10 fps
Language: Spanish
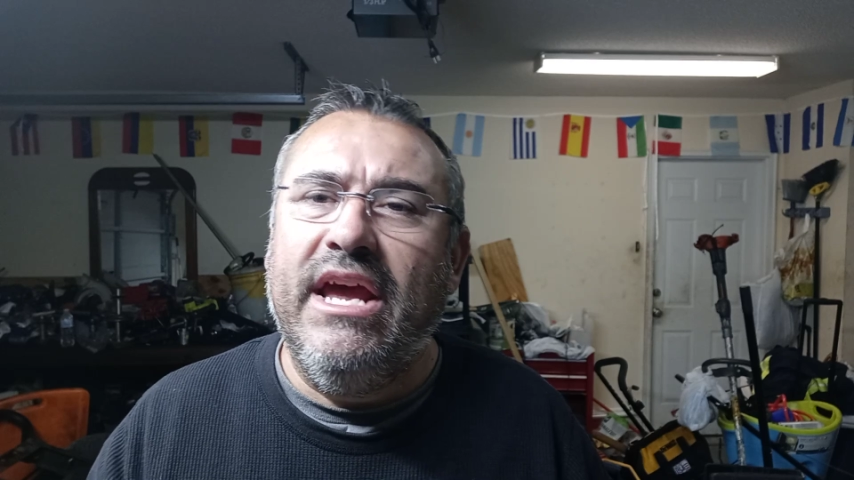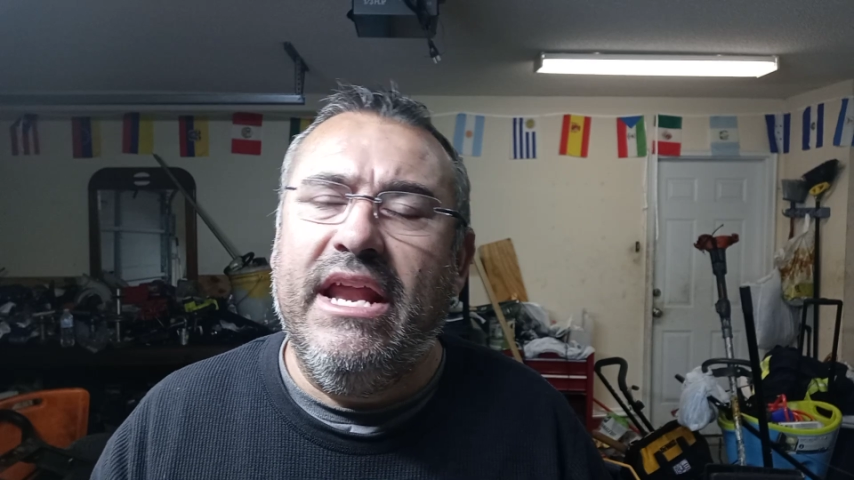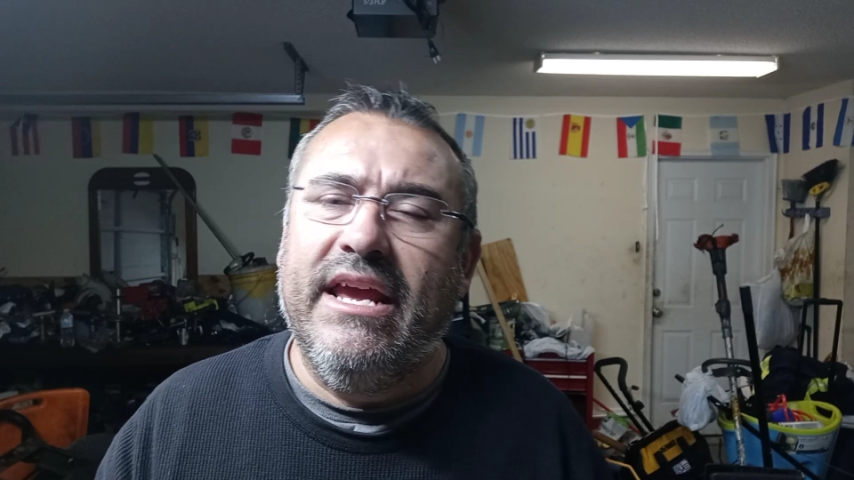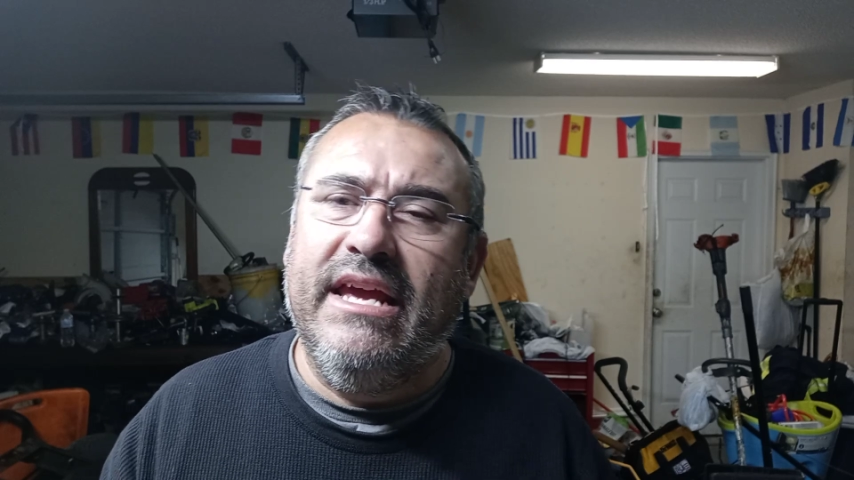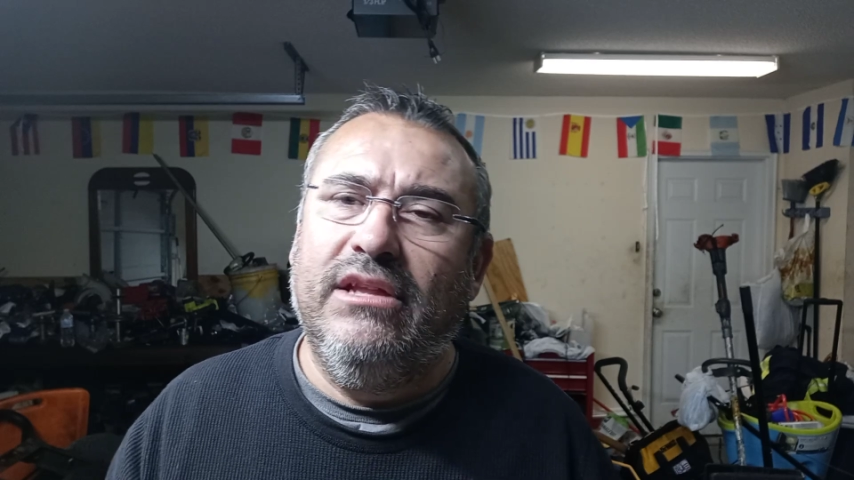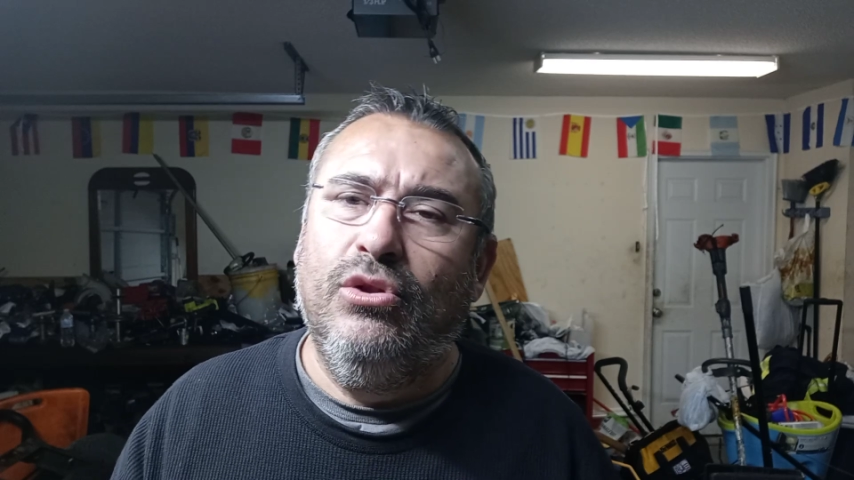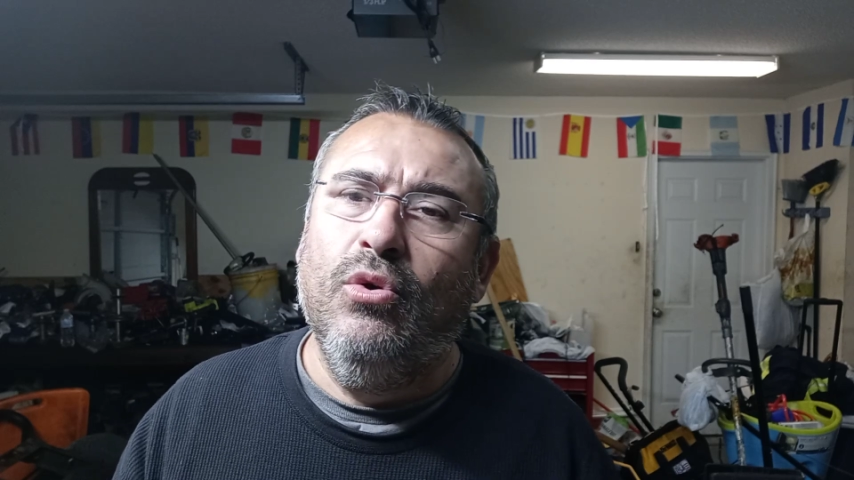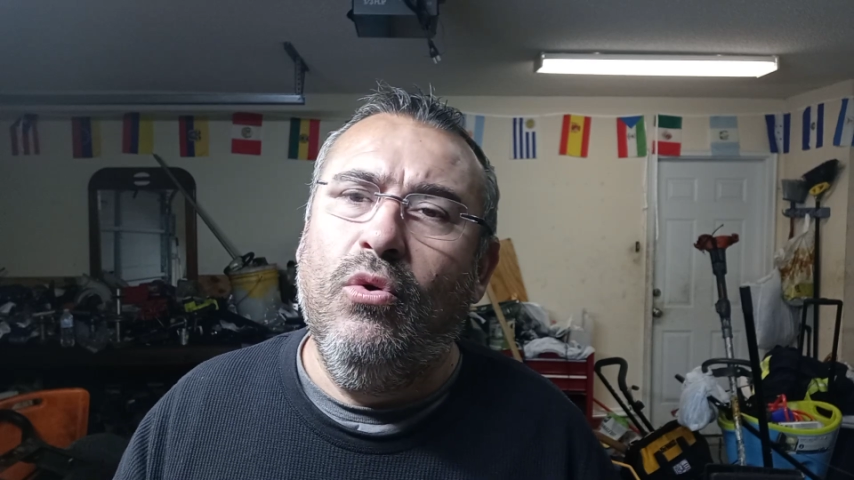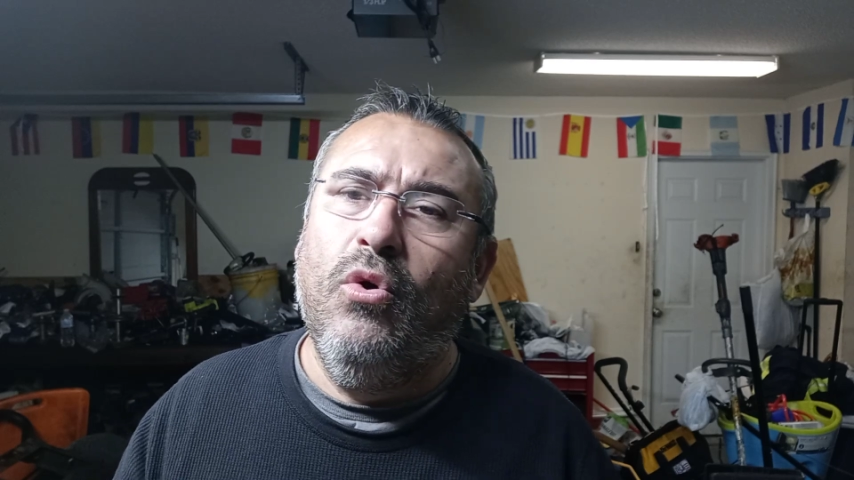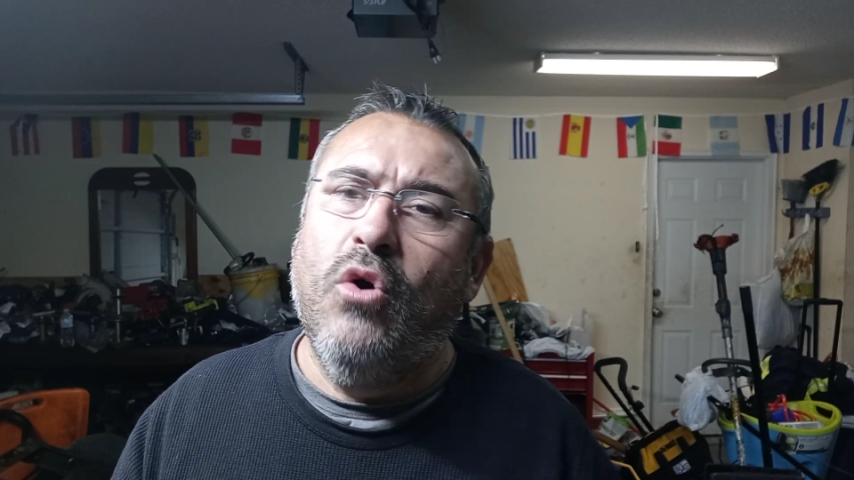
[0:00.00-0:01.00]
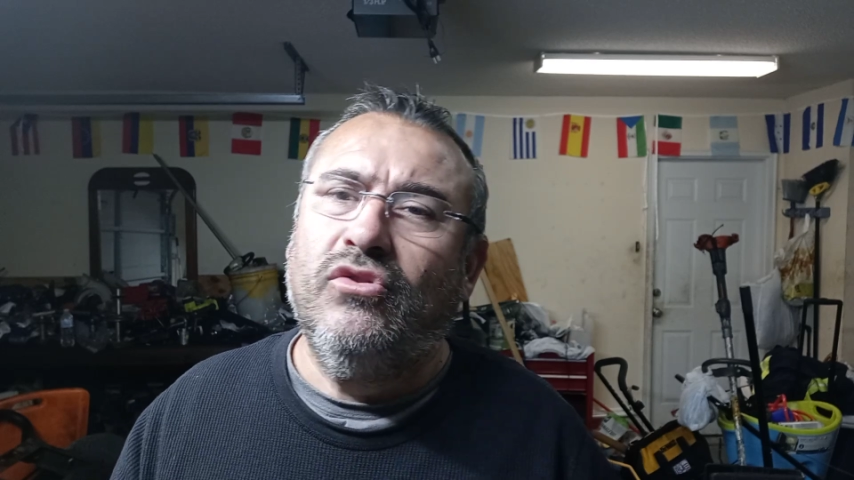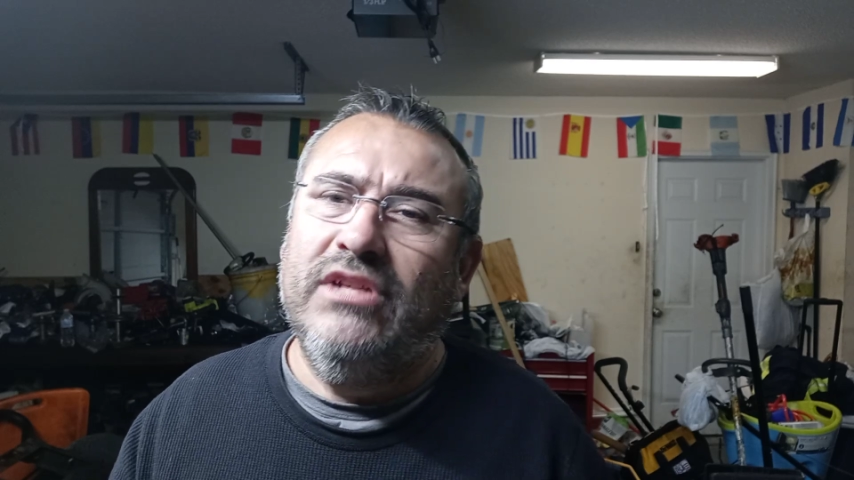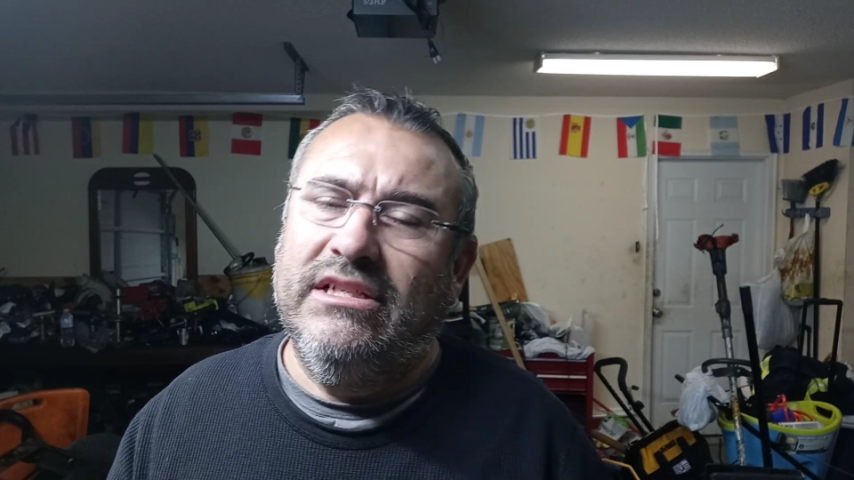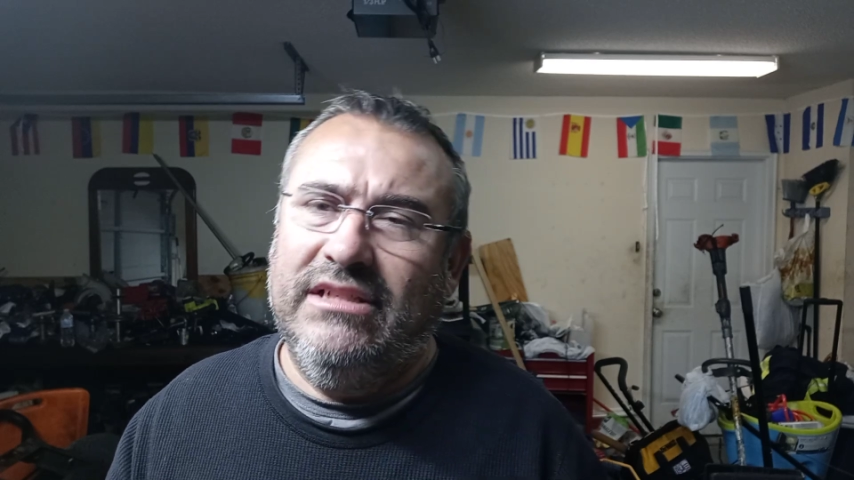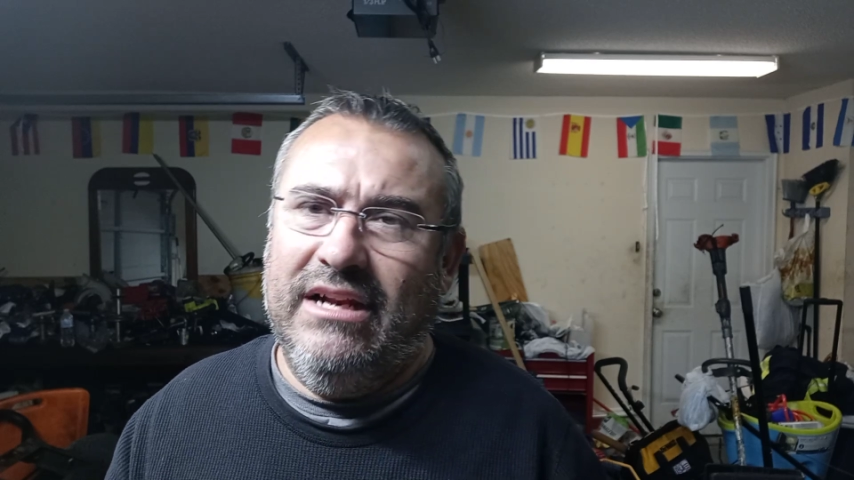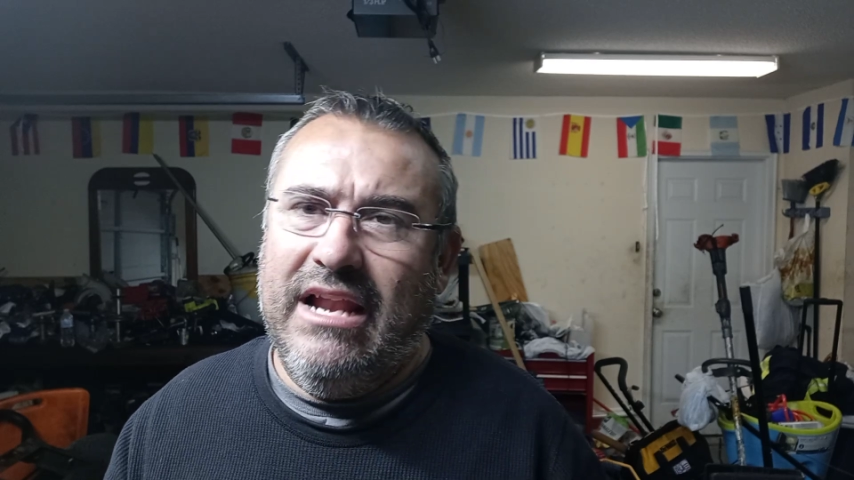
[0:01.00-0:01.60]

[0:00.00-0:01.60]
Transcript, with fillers: quiere que tú goces